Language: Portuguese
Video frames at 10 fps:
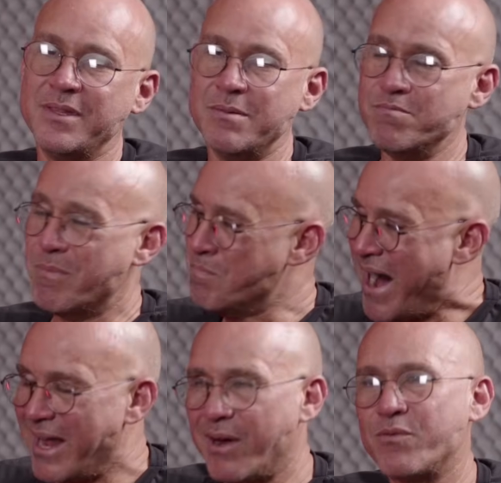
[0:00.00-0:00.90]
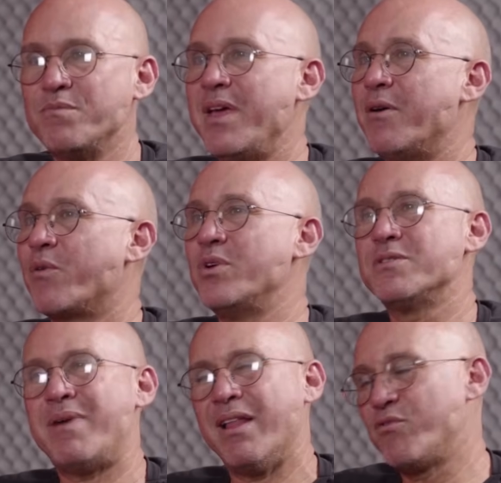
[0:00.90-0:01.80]
bala, mesma coisa,
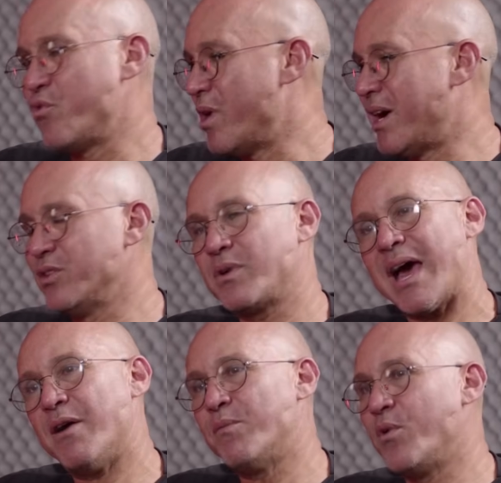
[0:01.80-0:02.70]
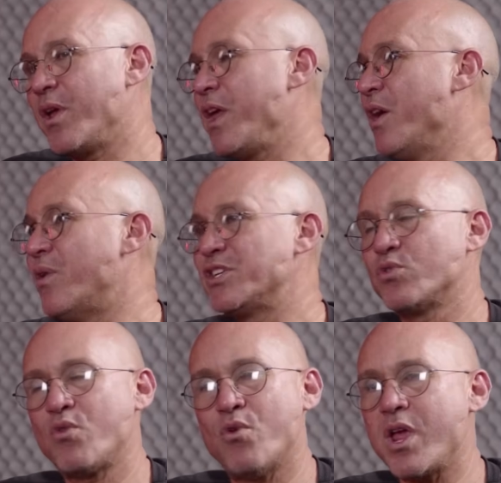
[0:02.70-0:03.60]
bala voando, o cara morreu, a
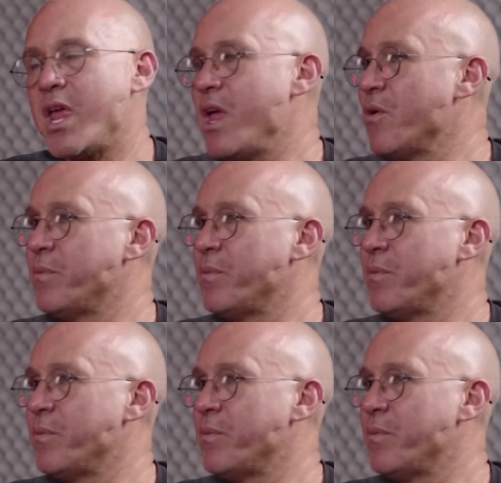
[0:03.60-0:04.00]
socorreu,